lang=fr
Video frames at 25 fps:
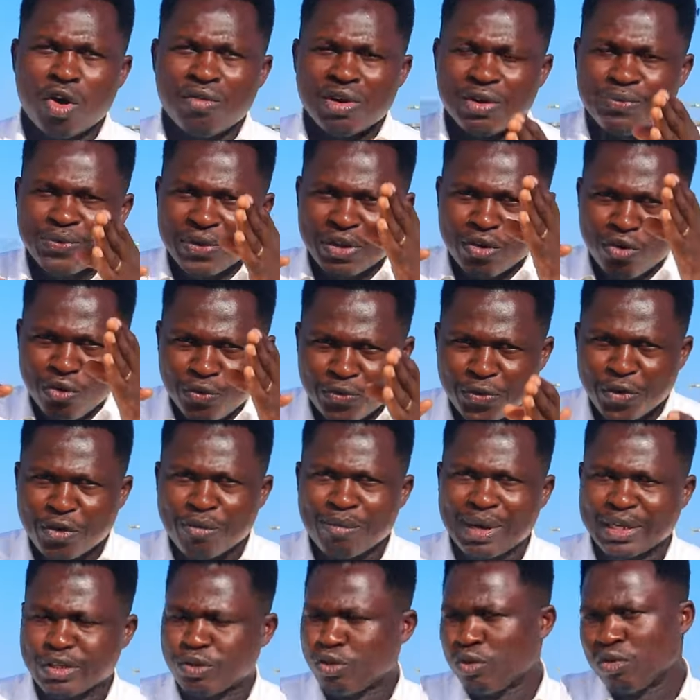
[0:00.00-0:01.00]
on va faire une
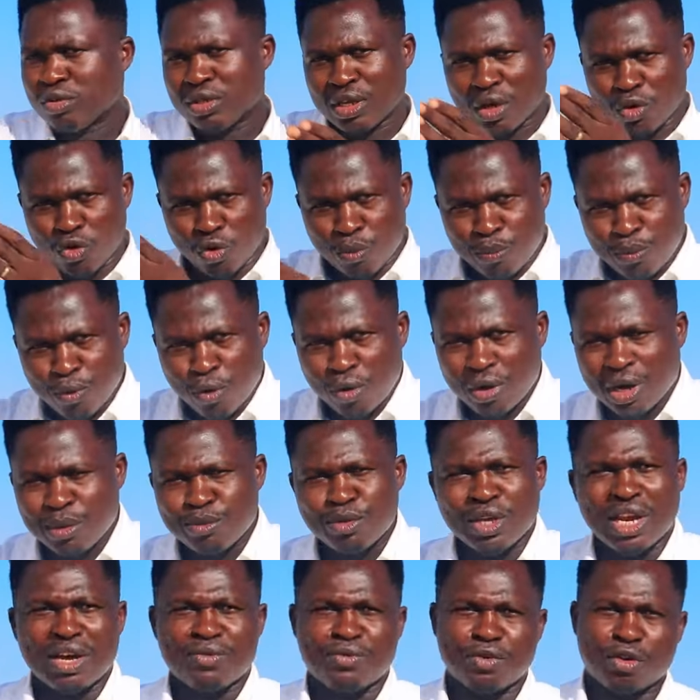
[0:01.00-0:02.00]
formation dans le
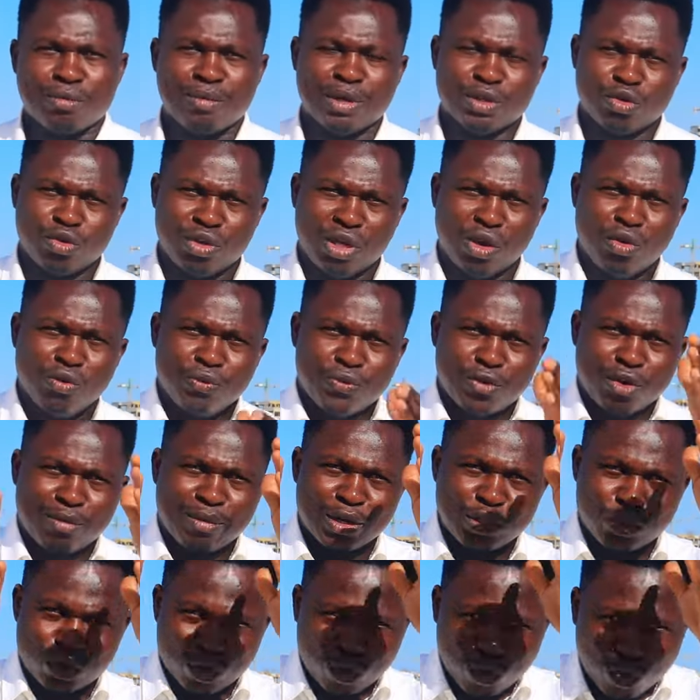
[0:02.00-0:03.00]
programme de la formation. Il y a une
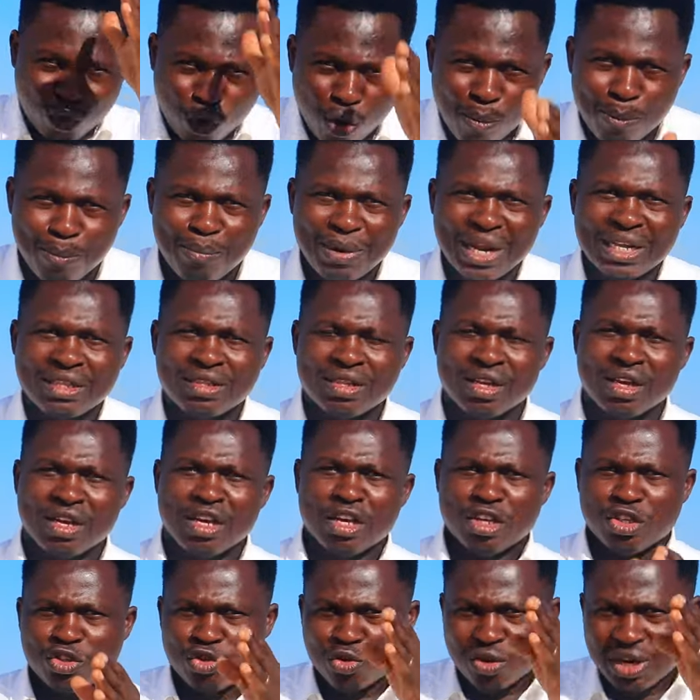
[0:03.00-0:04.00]
formation complète
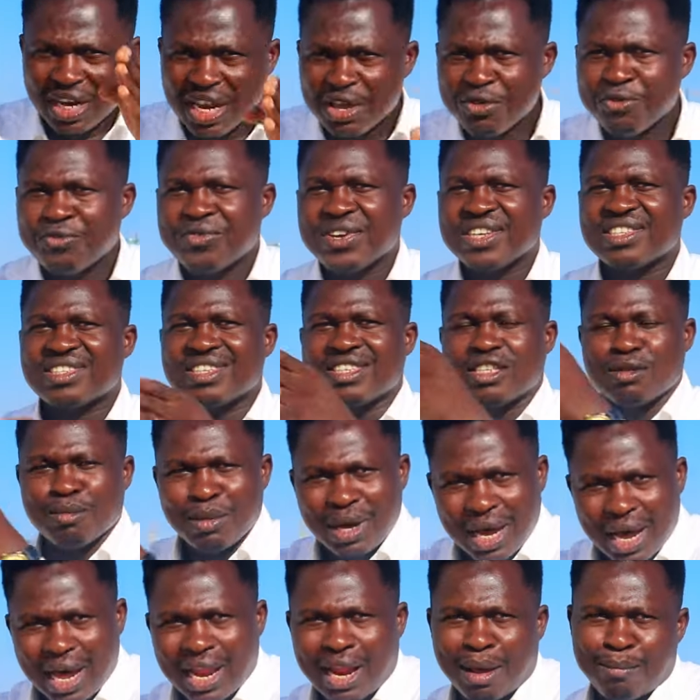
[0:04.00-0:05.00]
sur
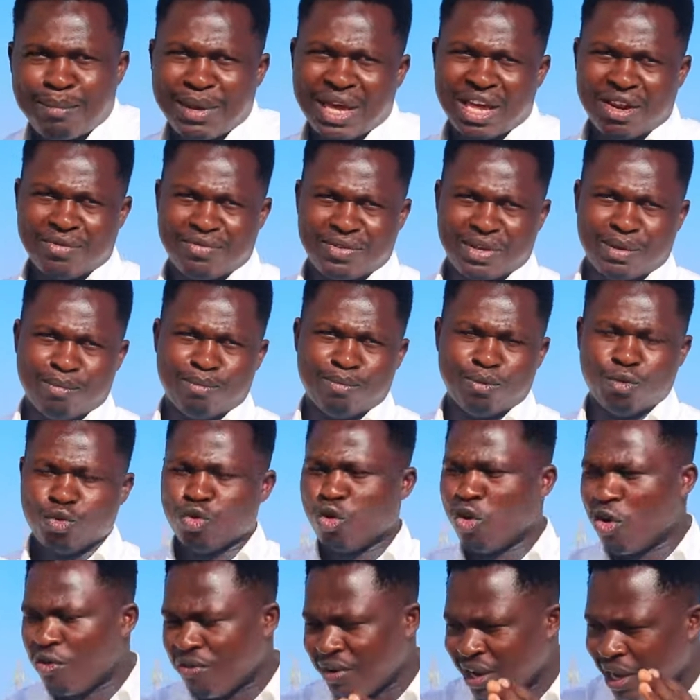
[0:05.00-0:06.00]
l'investissement à la BRVM.
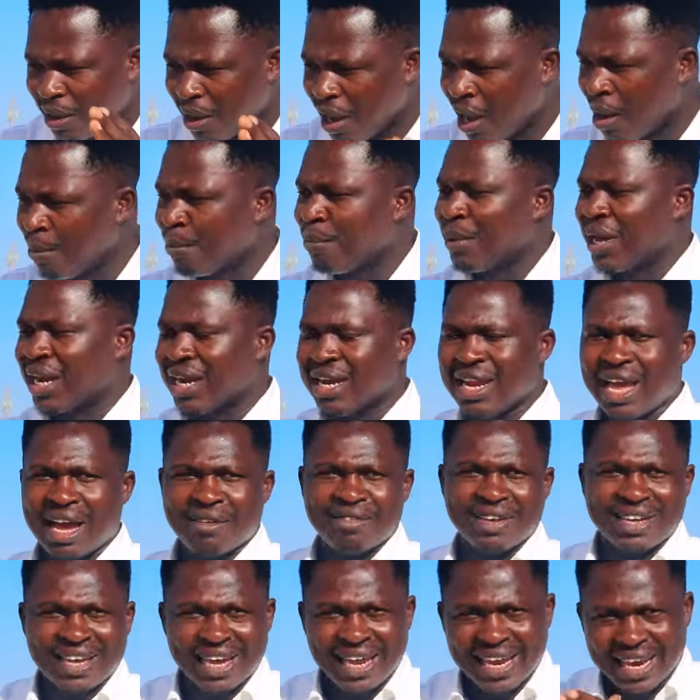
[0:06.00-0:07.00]
dont on va en parler
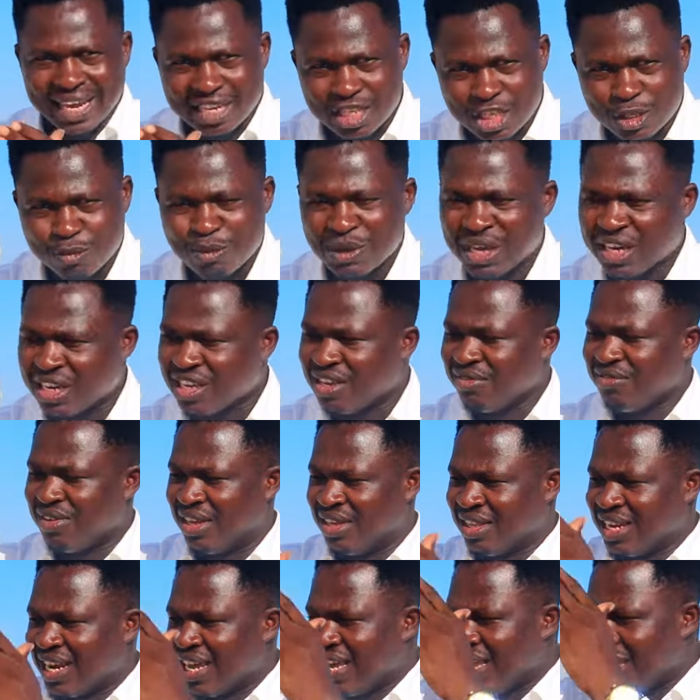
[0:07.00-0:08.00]
avec un expert qui
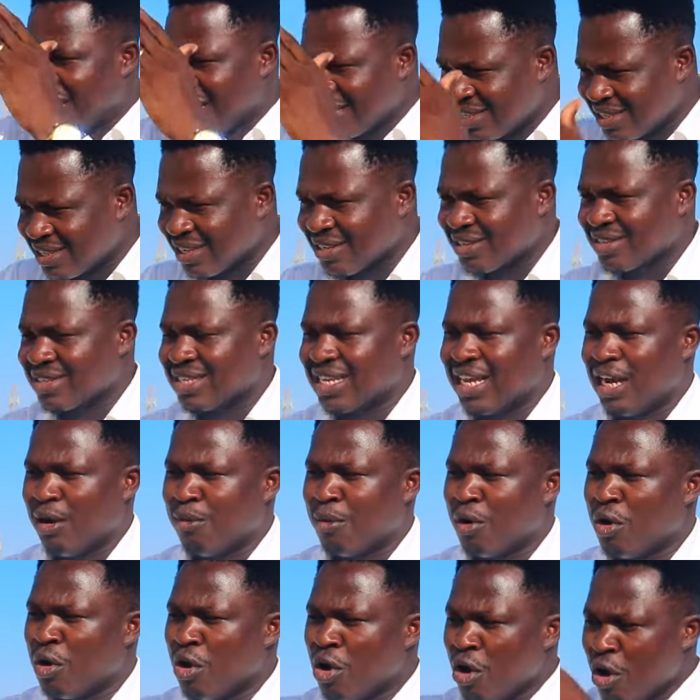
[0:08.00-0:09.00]
viendra
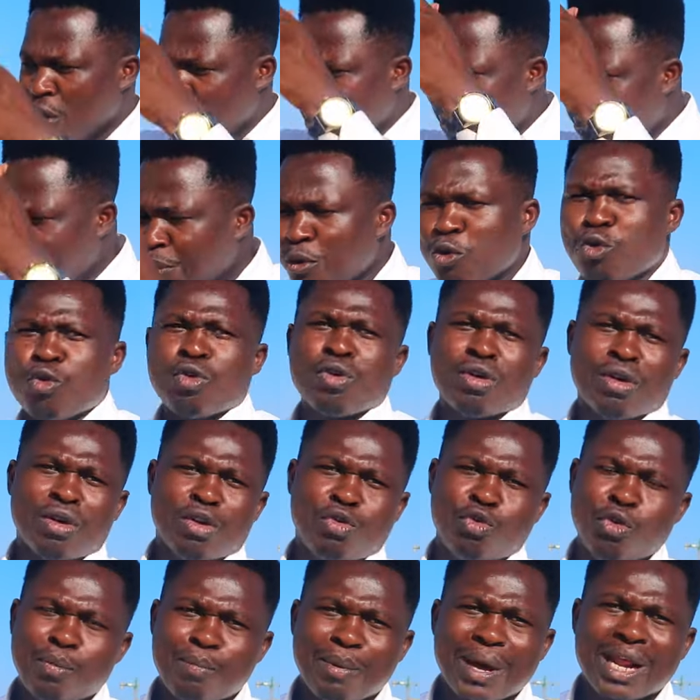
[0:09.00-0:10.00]
essentiellement pour
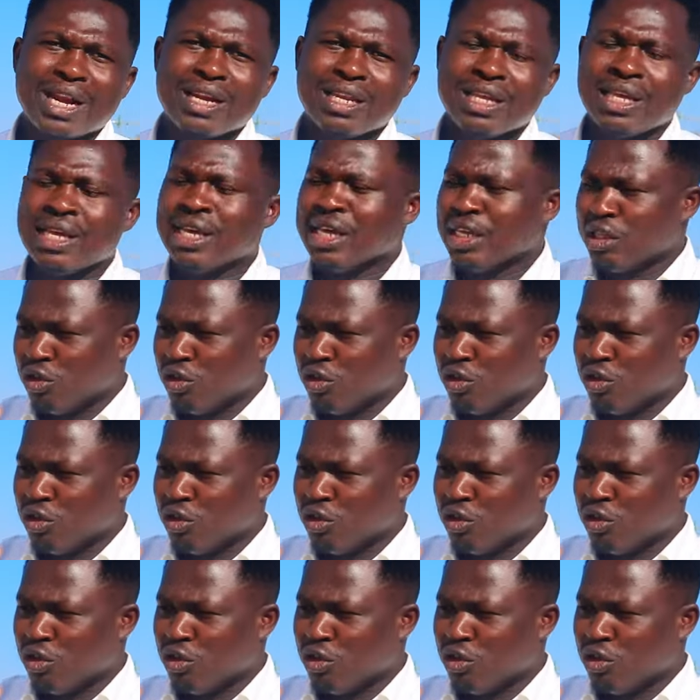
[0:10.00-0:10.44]
nous parler